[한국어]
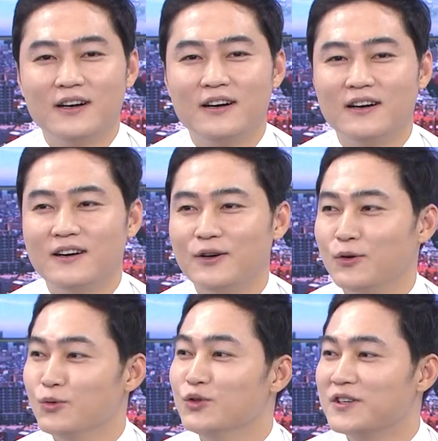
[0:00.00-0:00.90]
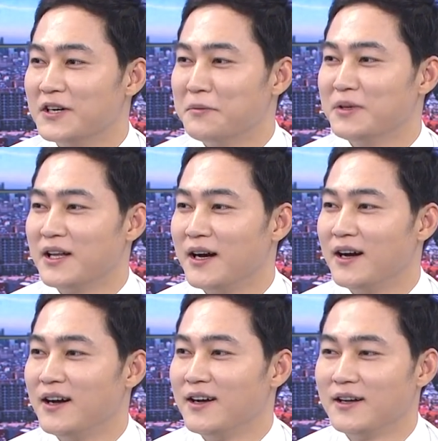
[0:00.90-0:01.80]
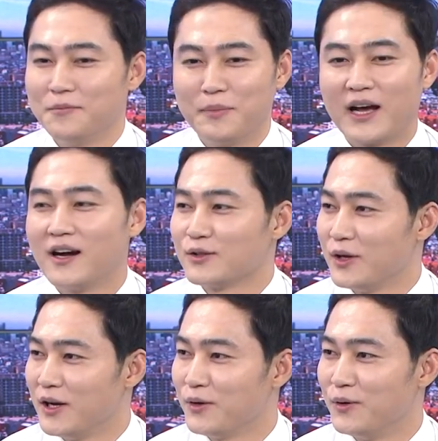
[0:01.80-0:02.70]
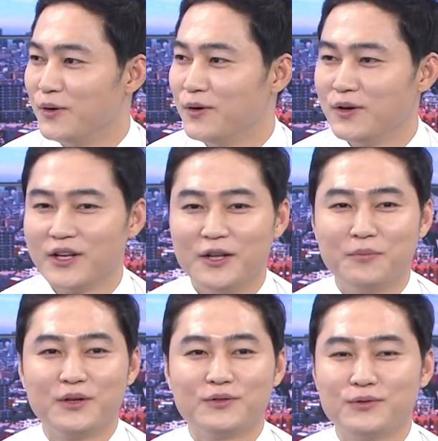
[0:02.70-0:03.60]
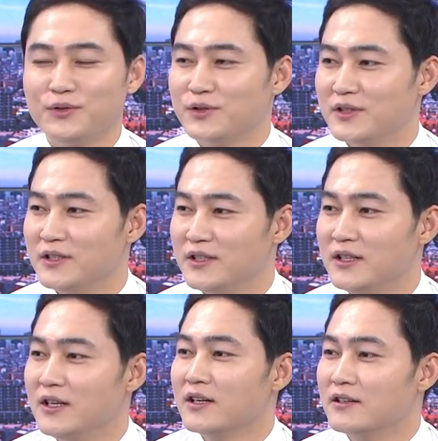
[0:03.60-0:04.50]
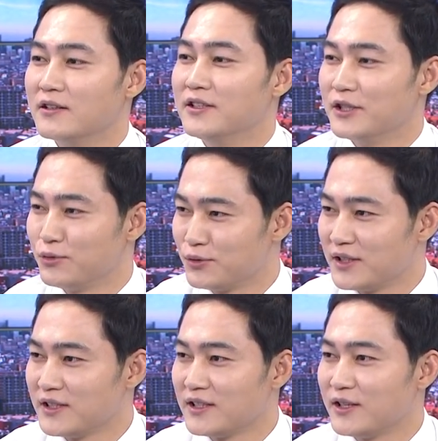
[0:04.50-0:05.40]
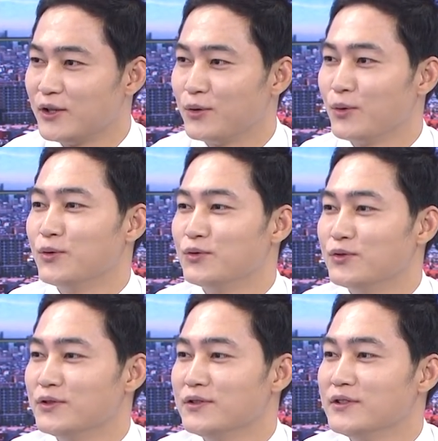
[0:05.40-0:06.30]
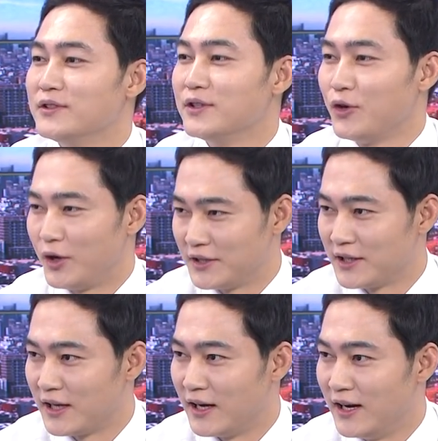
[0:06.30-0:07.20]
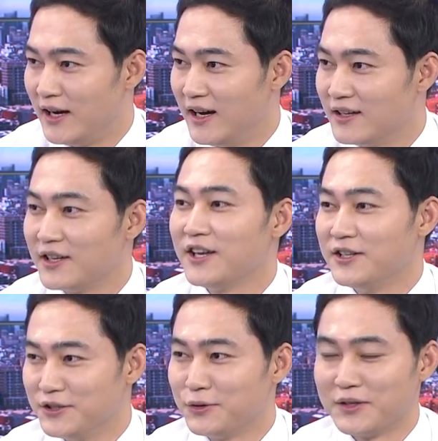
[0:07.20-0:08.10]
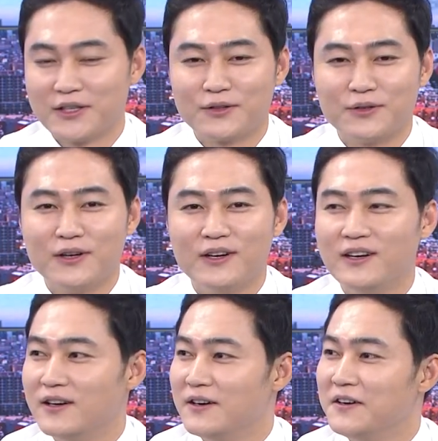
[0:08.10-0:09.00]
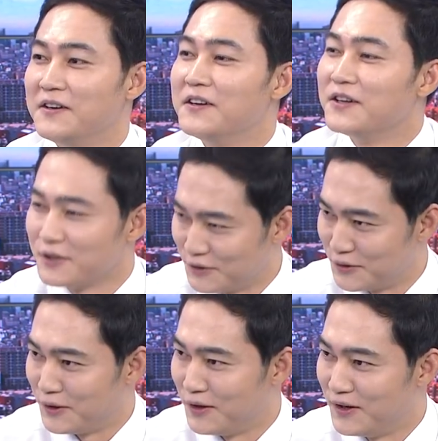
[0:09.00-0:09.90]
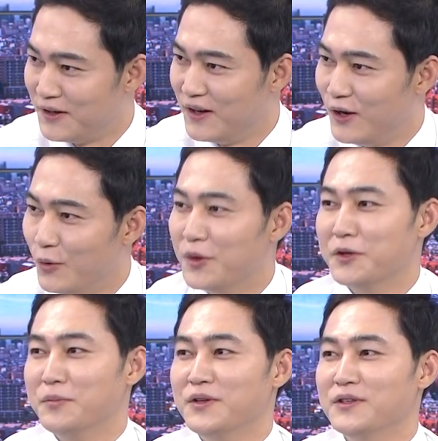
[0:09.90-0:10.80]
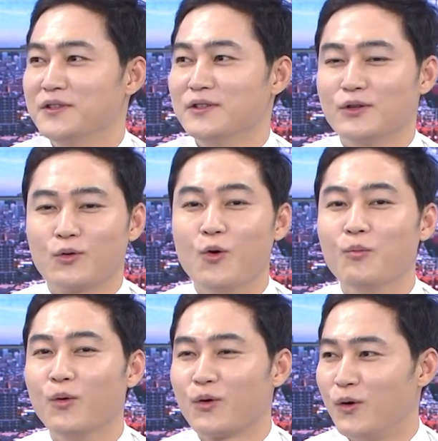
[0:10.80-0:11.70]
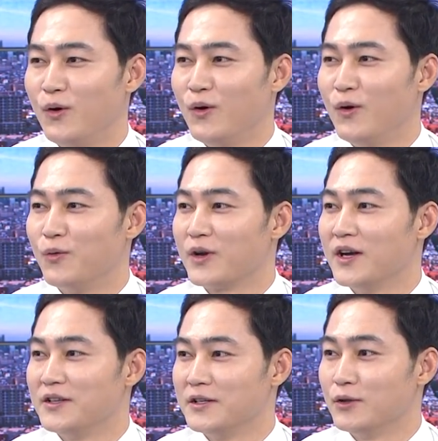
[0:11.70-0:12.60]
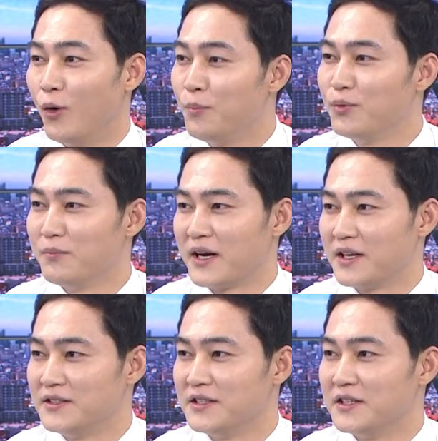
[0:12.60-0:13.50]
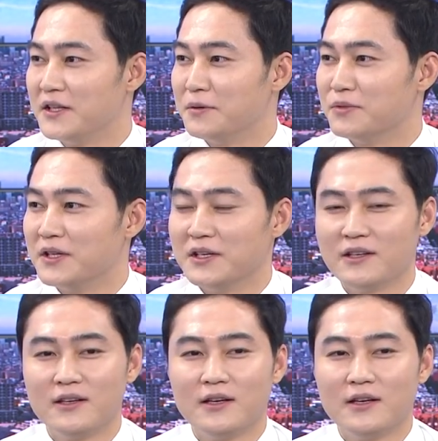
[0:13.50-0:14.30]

어, 운영을 합니다. 음. 매각도 하고 예. 임대 수익을 그걸 이제 투자자들한테 돌려주는 회사다. 네. 그게 리치 회사고요. 그걸 상장을 해요? 그렇죠. 어허. 왜냐면은 공모로 예. 우리가 일단 오픈 마켓이기 음. 때문에